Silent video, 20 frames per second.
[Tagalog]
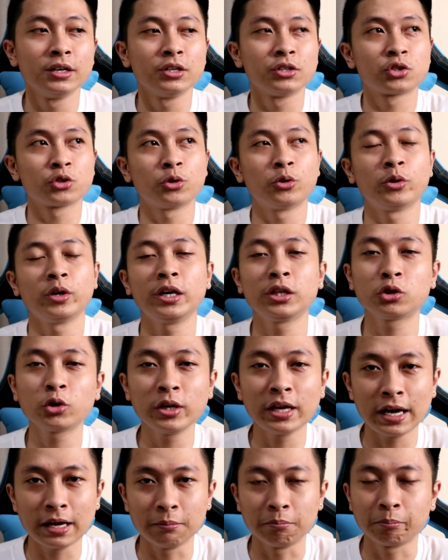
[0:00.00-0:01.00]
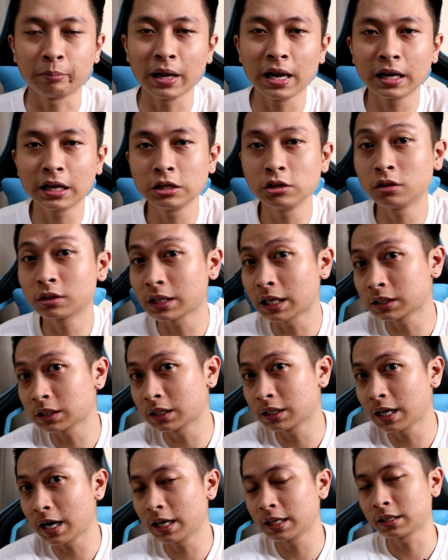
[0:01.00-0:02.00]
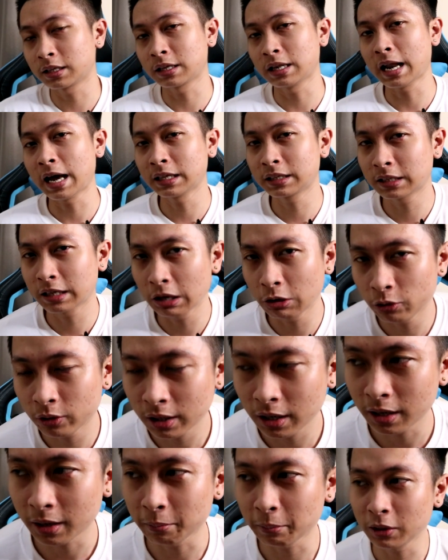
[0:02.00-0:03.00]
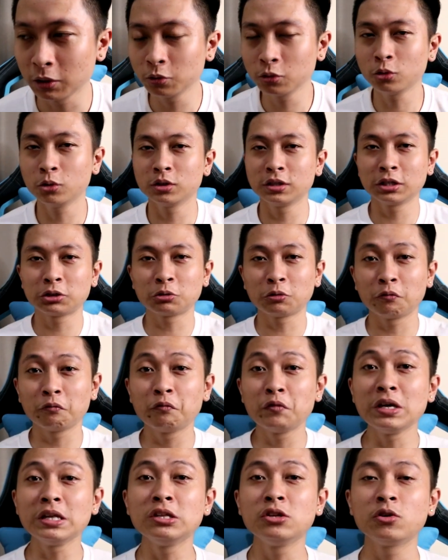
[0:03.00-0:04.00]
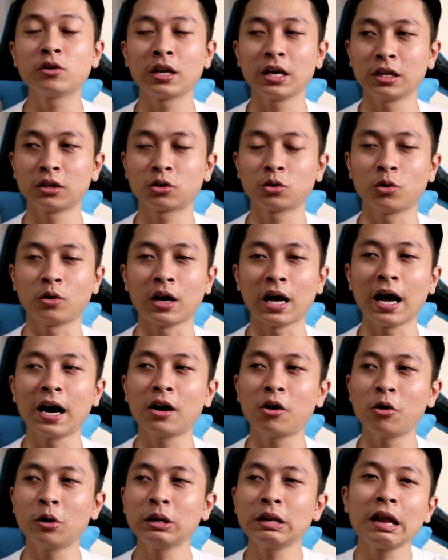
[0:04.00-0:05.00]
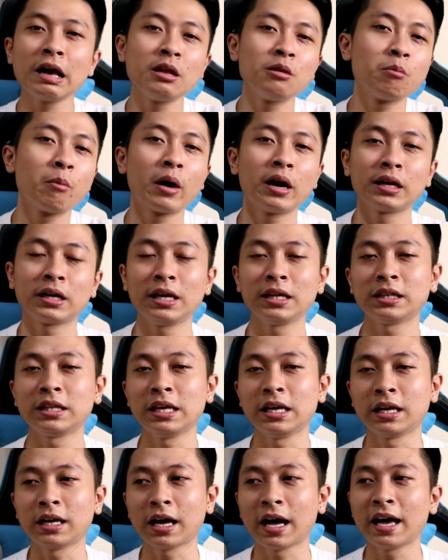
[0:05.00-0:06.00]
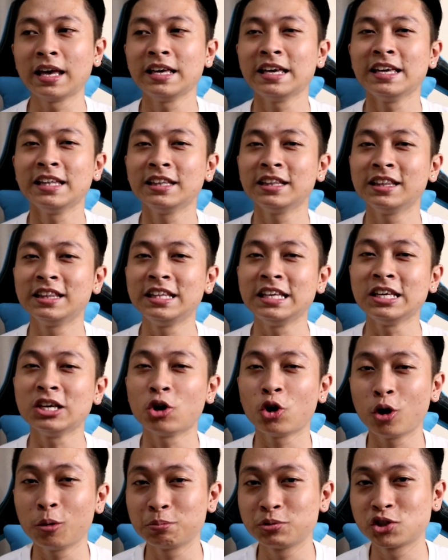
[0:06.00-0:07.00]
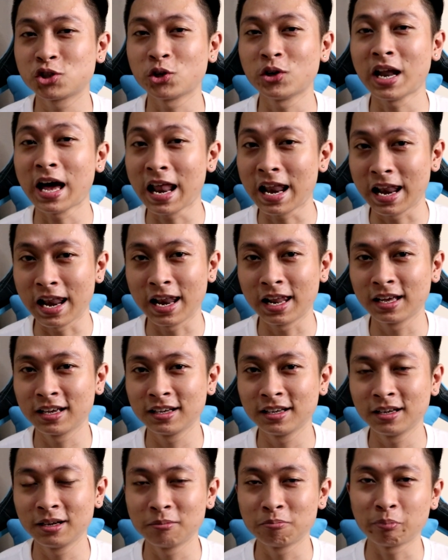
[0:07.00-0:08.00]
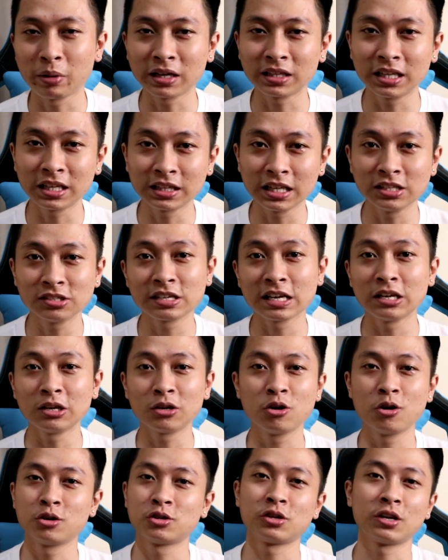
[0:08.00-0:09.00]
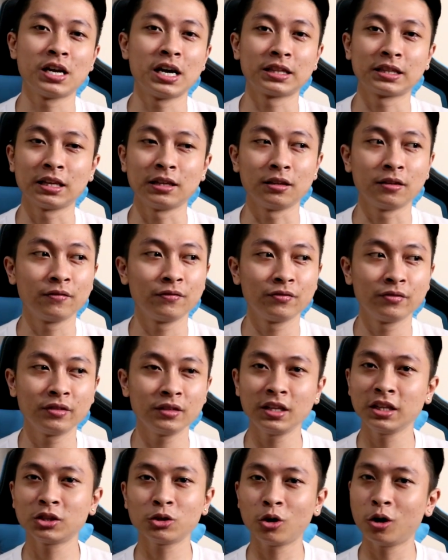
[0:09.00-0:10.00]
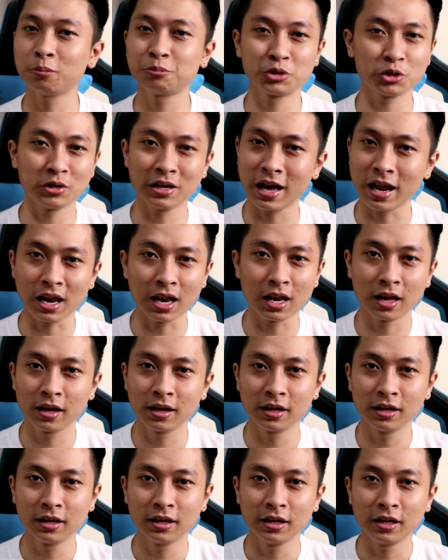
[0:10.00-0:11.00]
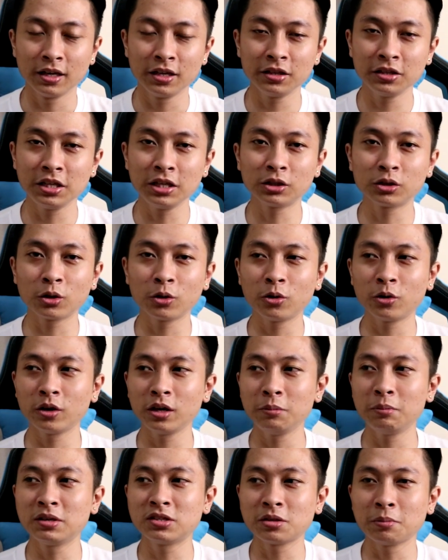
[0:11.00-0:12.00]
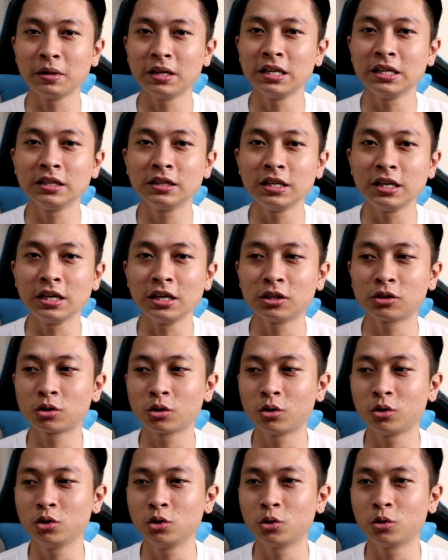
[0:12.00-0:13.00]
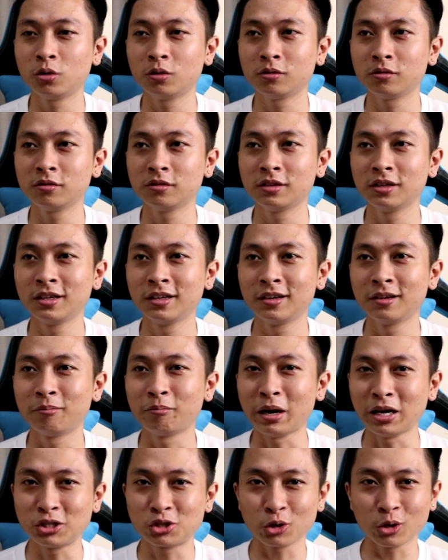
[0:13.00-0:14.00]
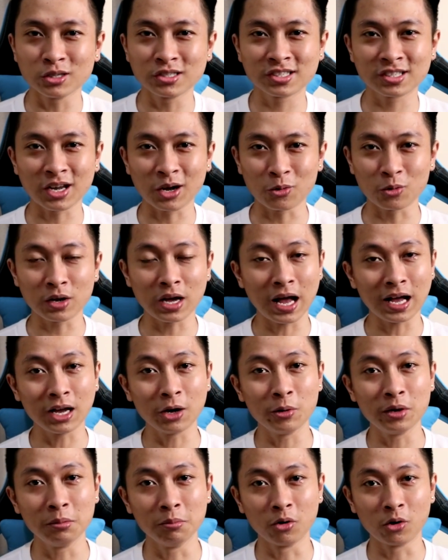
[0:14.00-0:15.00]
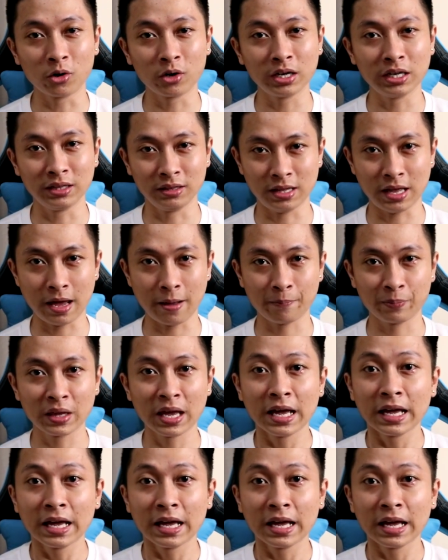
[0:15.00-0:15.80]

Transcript: So, ito yan. Palagi niyong tatandaan, lahat kayo na manonood nitong video na ito, ang online marketing ay hindi optional pagdating sa negosyo natin. Hindi to optional. Hindi to, ibig sabihin, hindi ito yung may choice ka kung gagawin mo or hindi.